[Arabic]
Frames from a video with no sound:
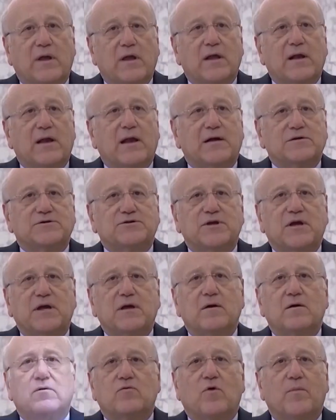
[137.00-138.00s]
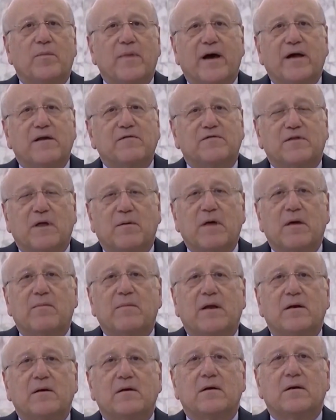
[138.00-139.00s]
لأنه خلف الرئيس
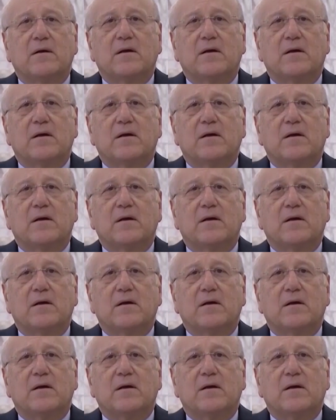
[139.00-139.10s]
مئاتي